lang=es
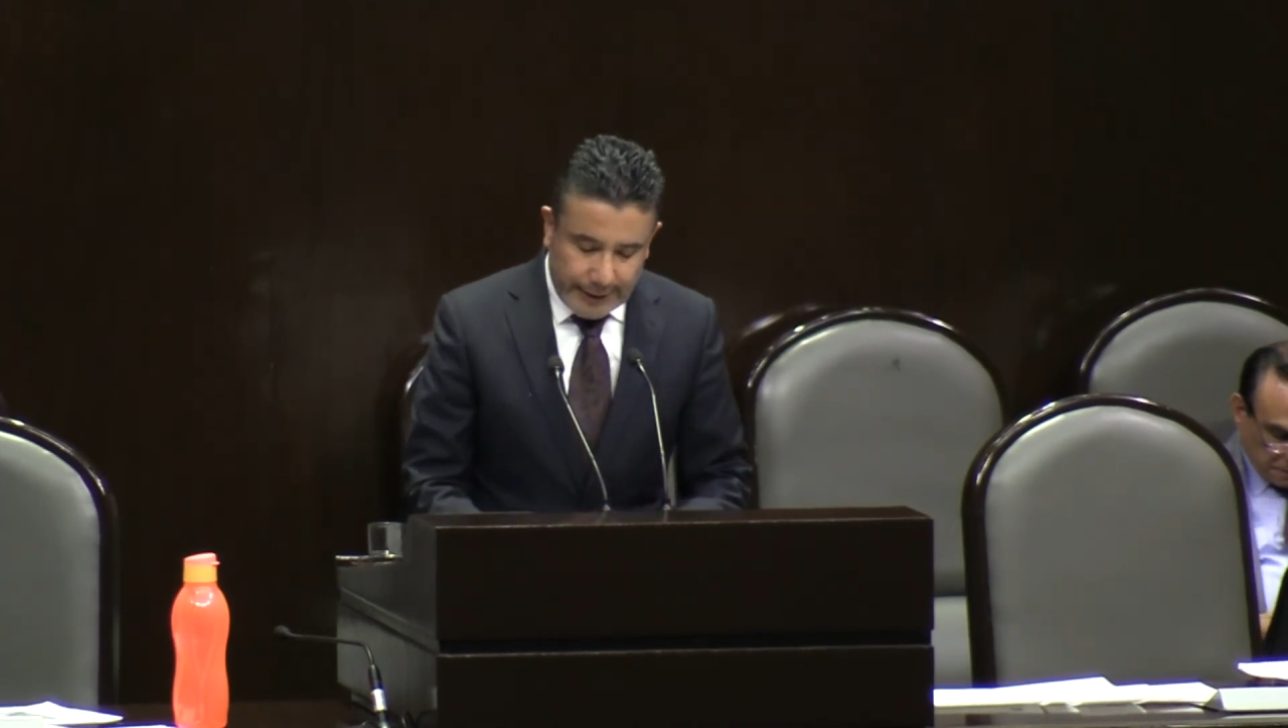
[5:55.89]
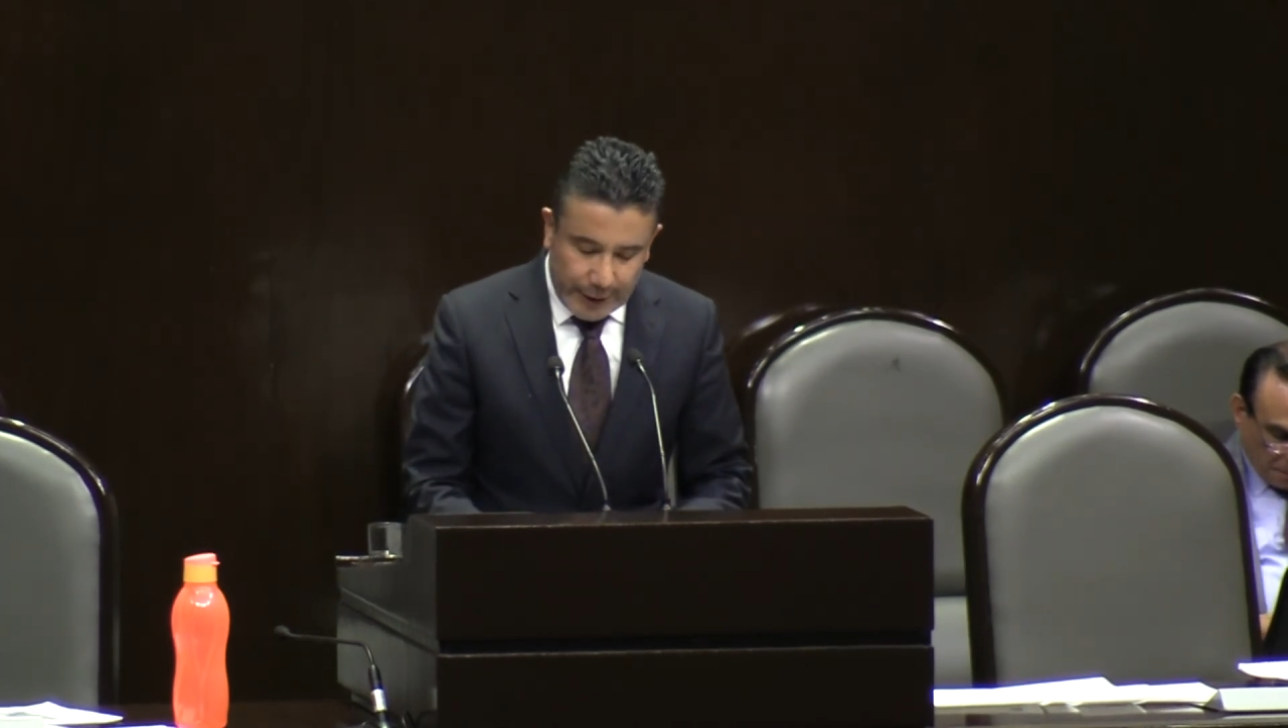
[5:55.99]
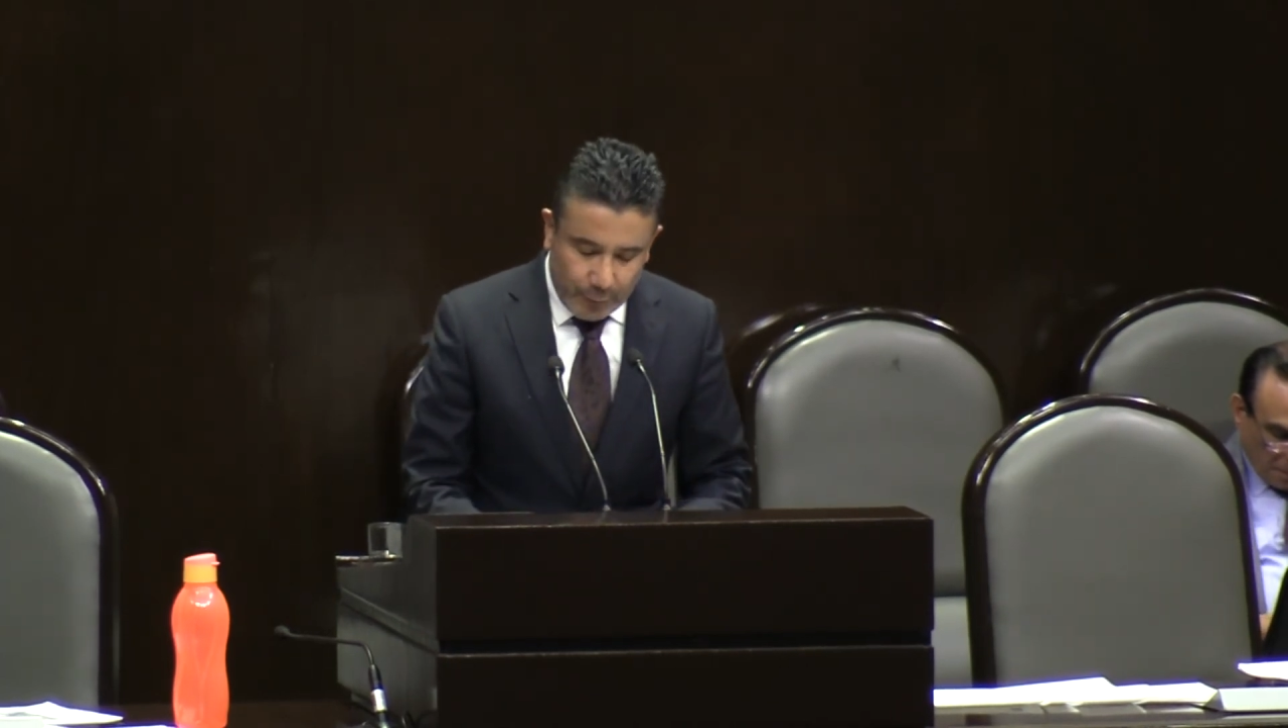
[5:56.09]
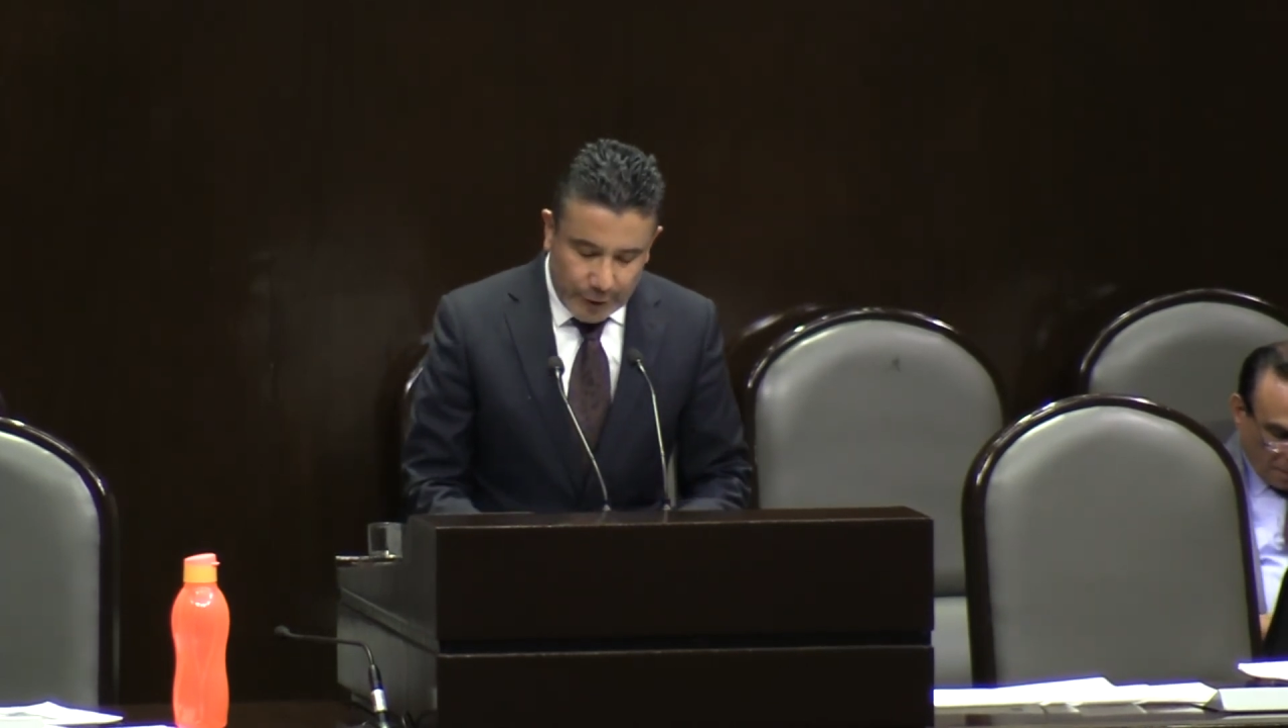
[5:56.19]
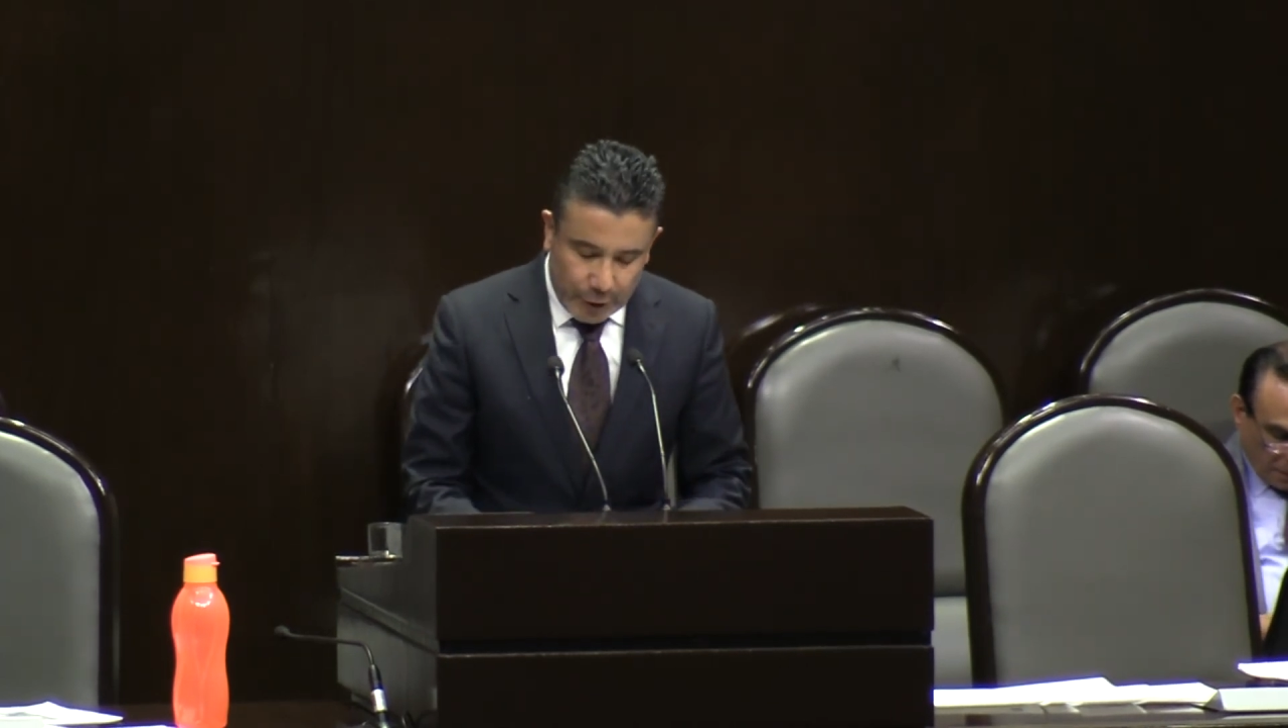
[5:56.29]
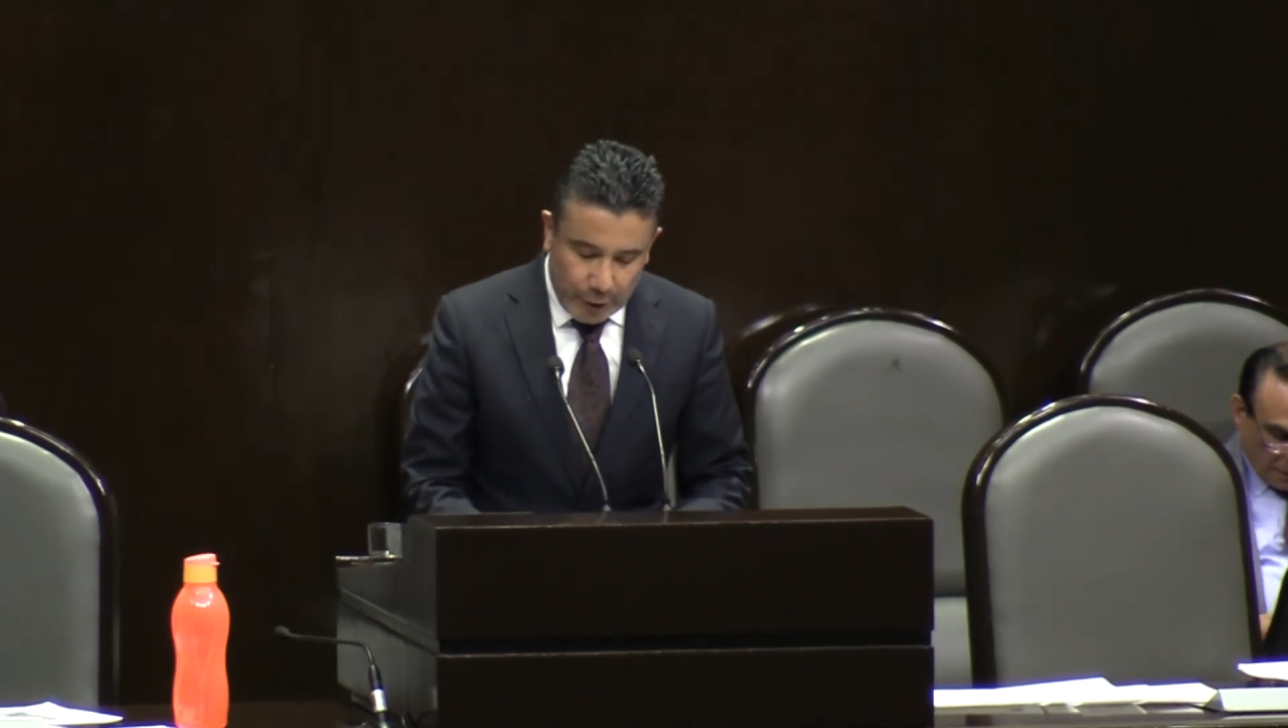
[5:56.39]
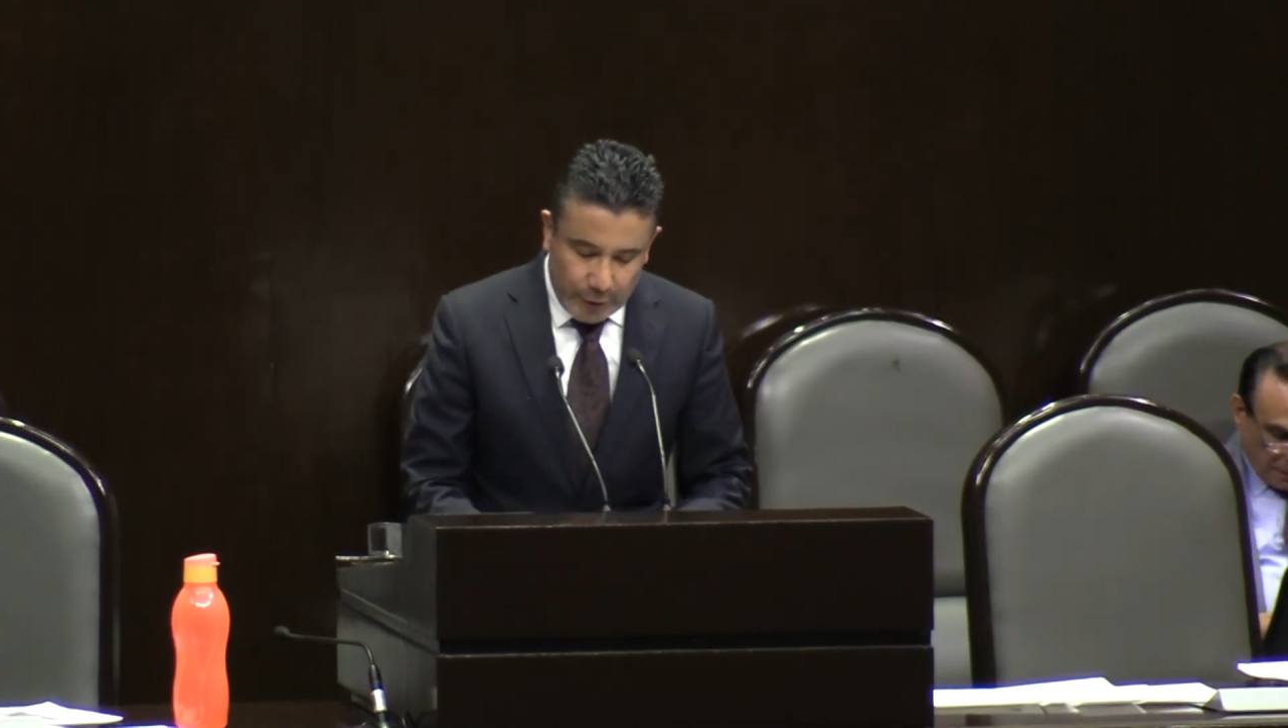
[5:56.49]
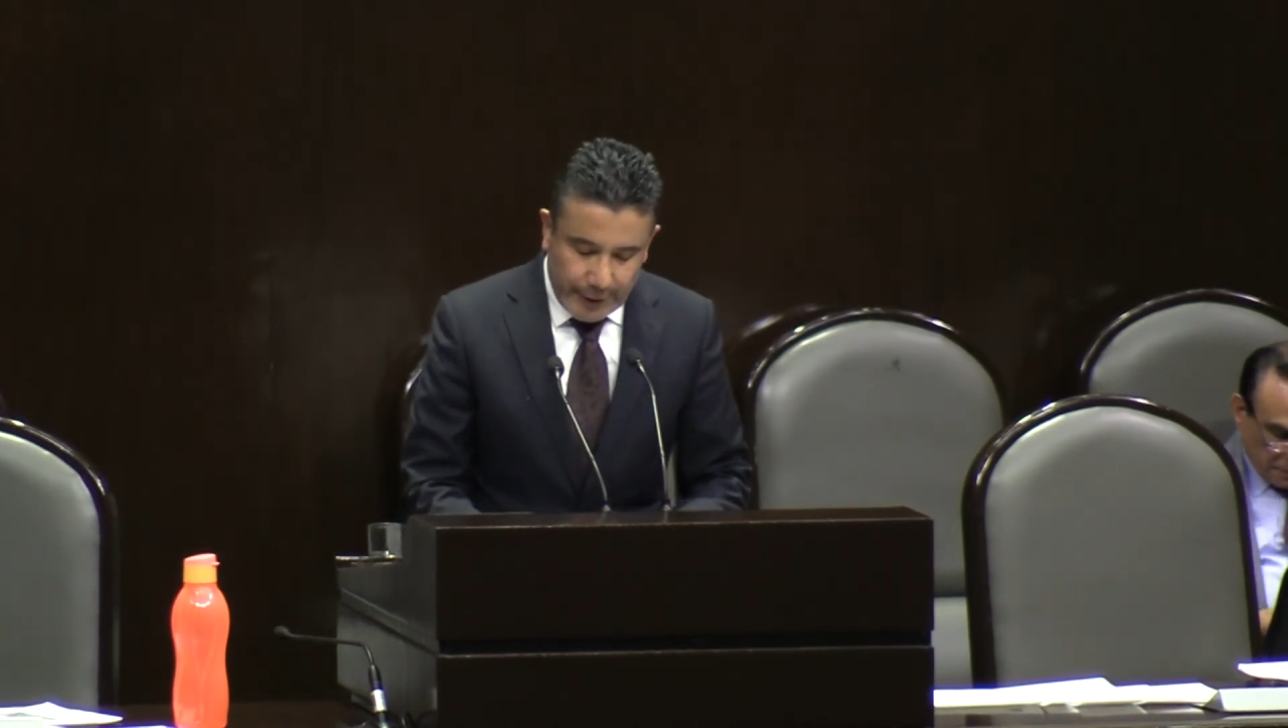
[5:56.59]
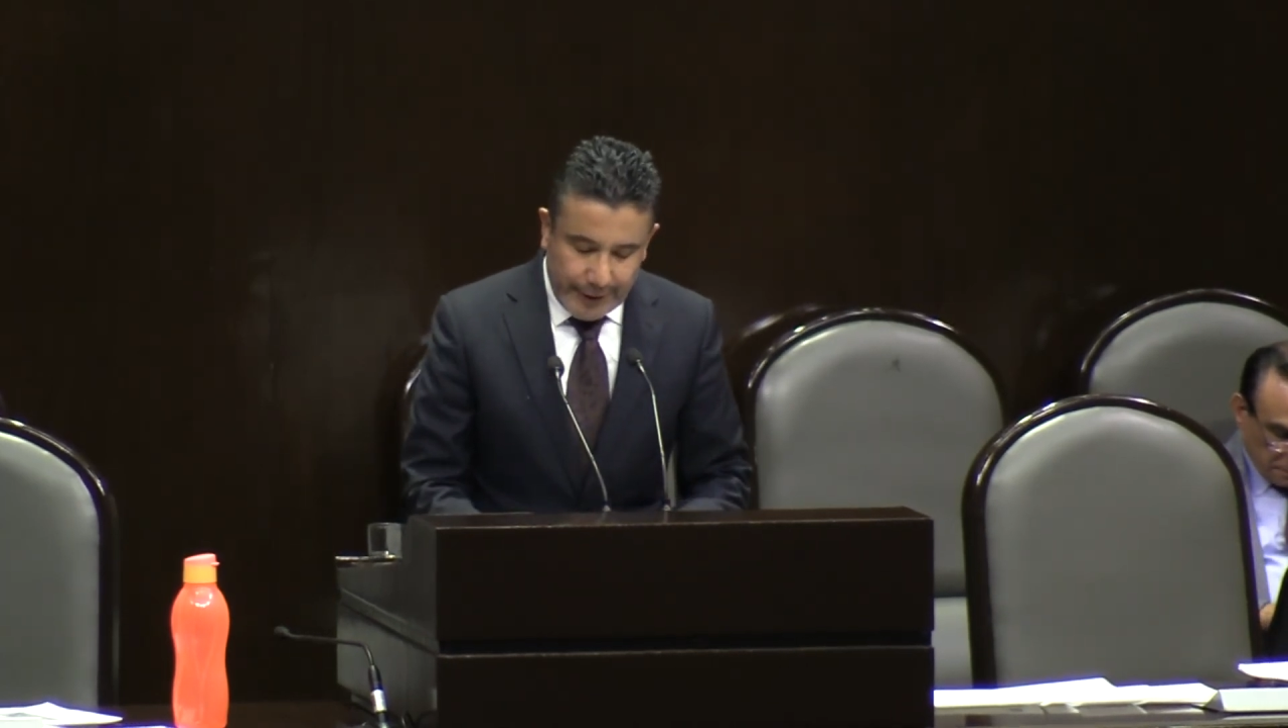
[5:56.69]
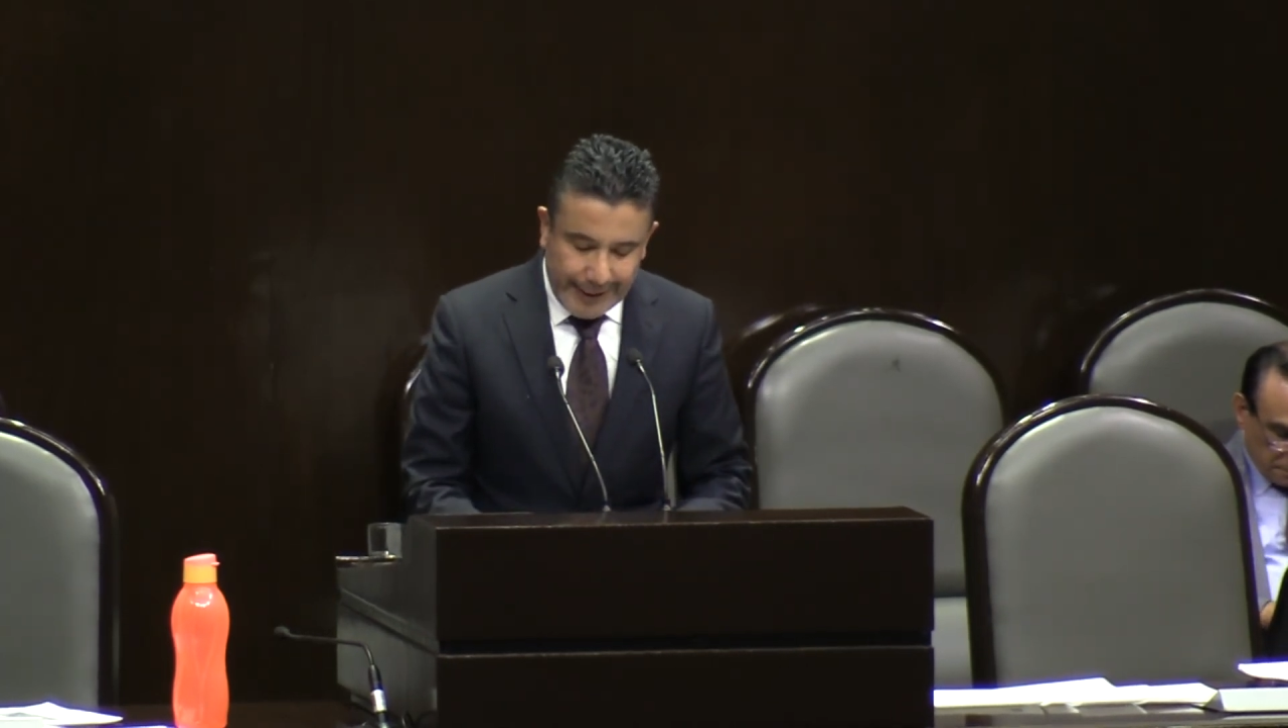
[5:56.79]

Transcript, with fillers: situación